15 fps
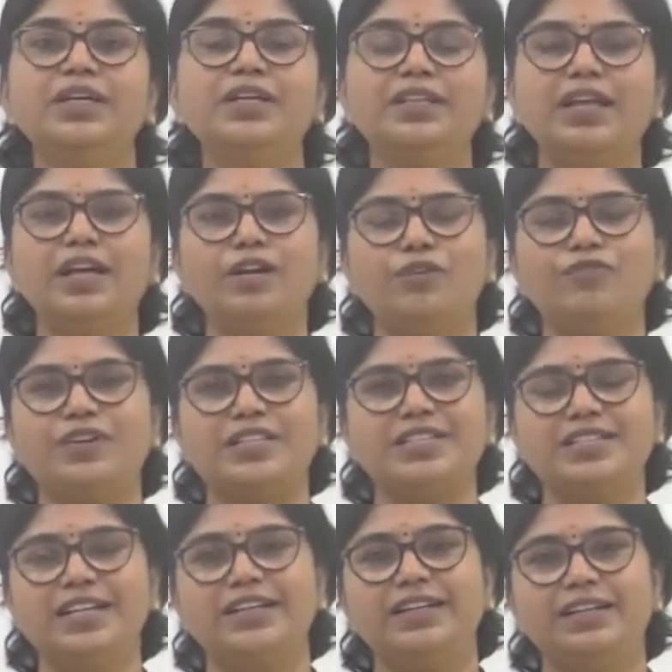దాంట్లో
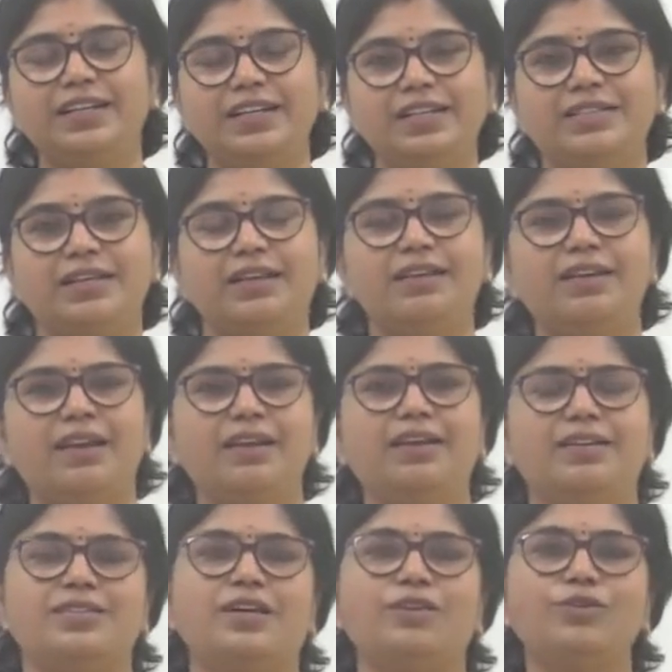ఫస్ట్ ఏంటంటే జనరల్
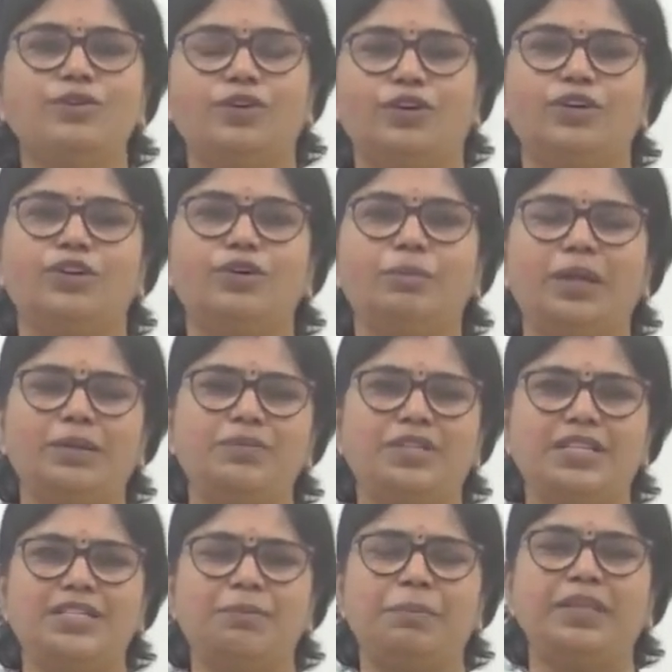గా చదువుకోవడంలో మనం
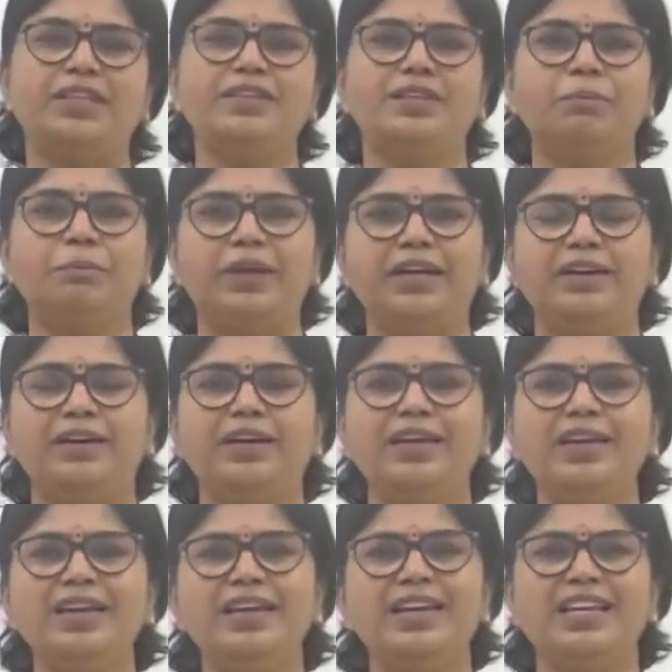చేసే పెద్ద తప్పు ఏంటంటే
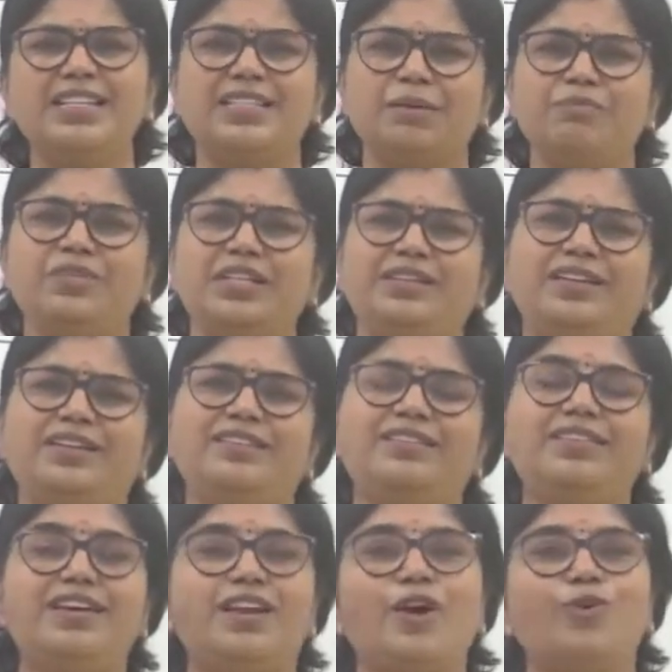ఈ సబ్జెక్ట్
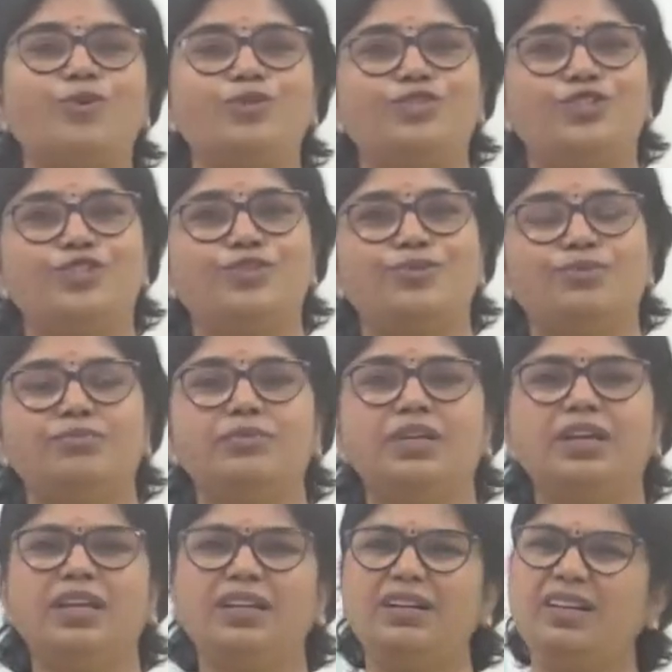అంతా నాకు వచ్చేసు
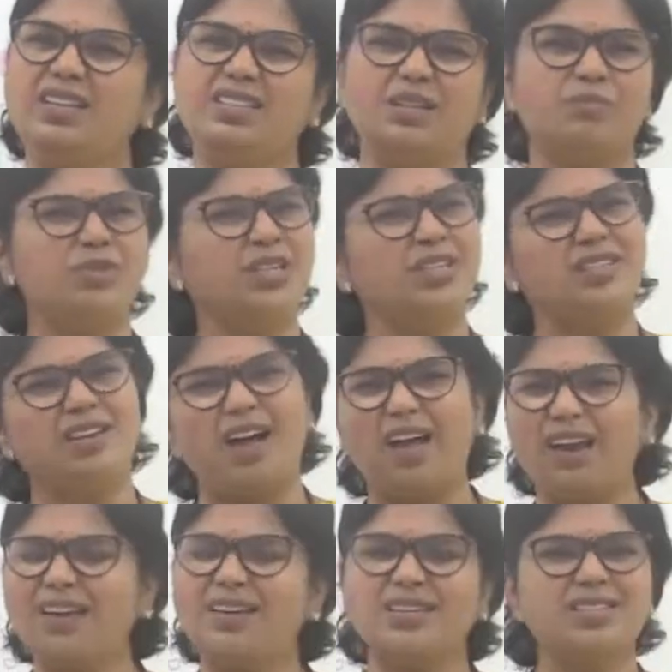లేదంటే ఈ సబ్జెక్ట్
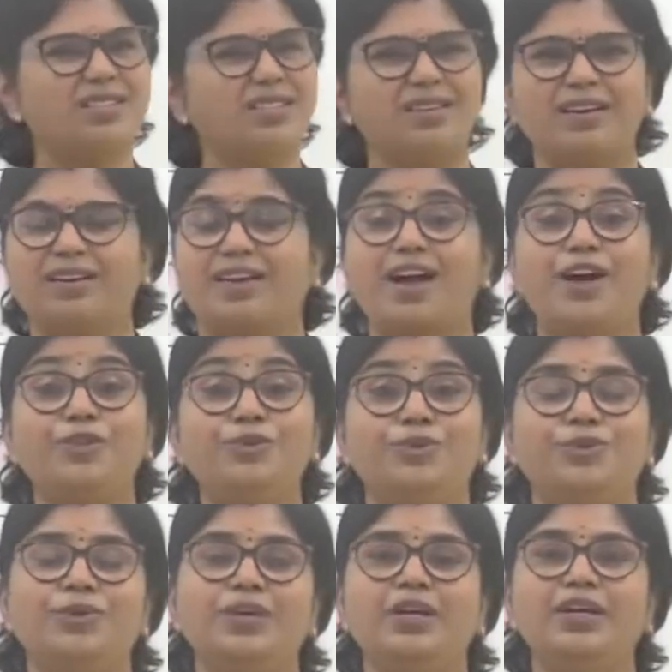చాలా కష్టం నాకు రాదు
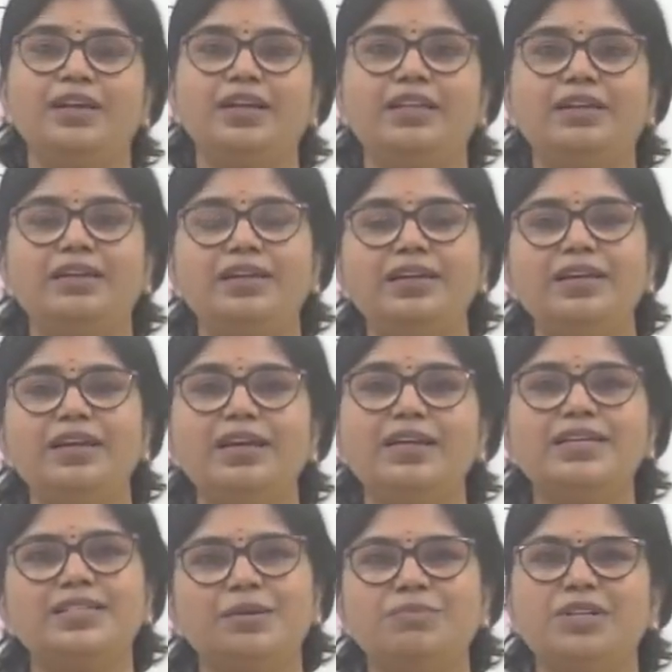లేదంటే
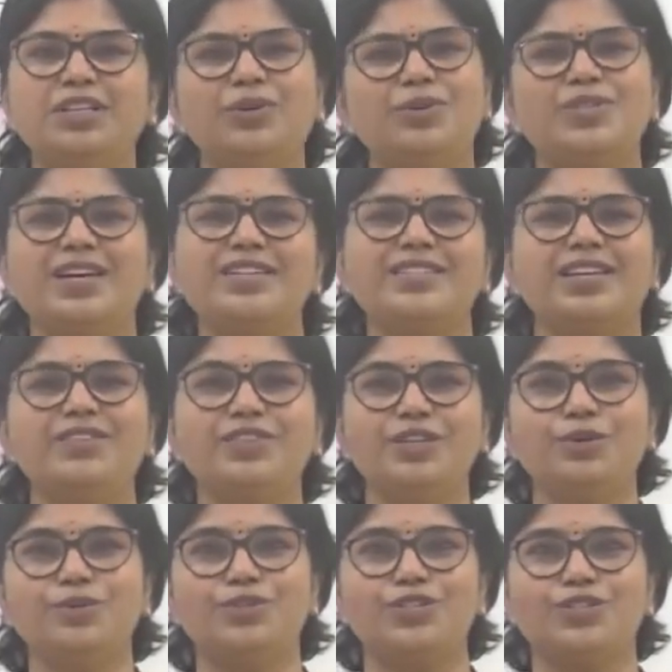ఈ సబ్జెక్ట్ ఒకసారి
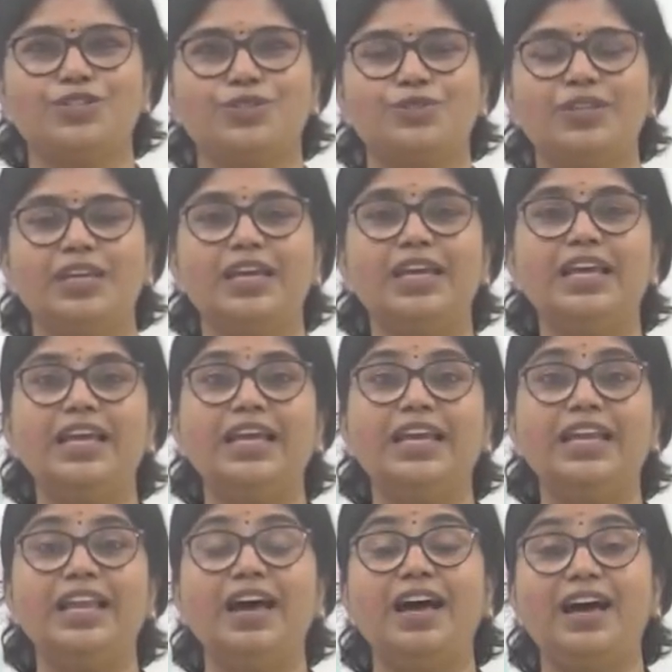చదివితే వచ్చేస్తుంది
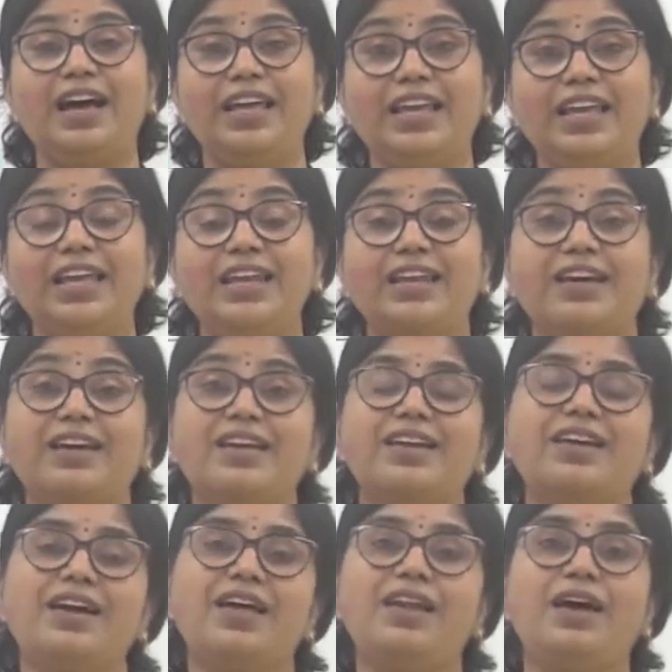ఇలా అనే
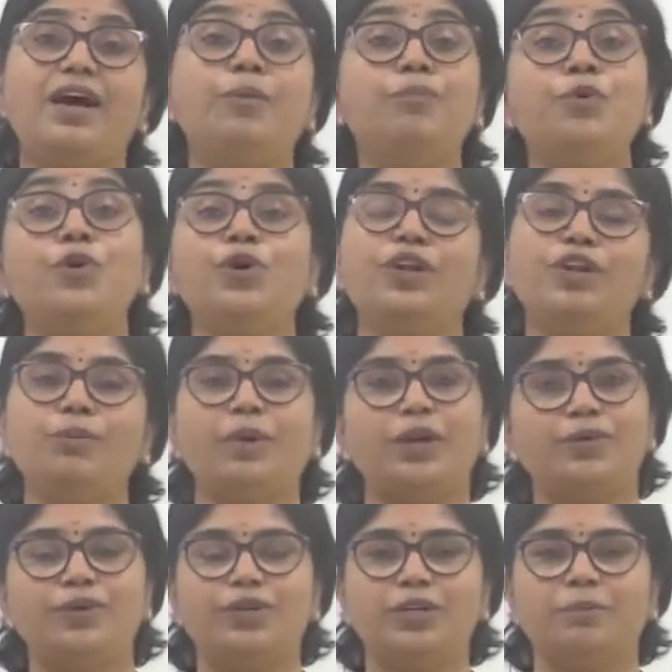రకరకాల అపోహల్లో
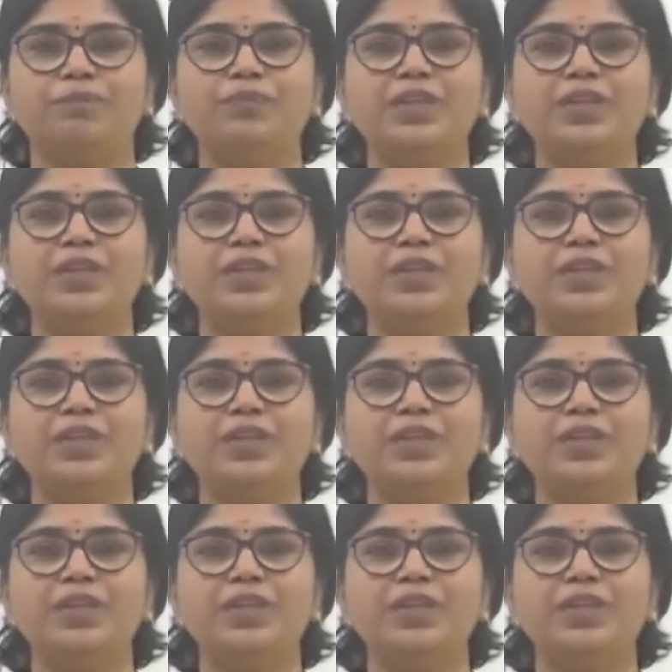మనం ఉంటాం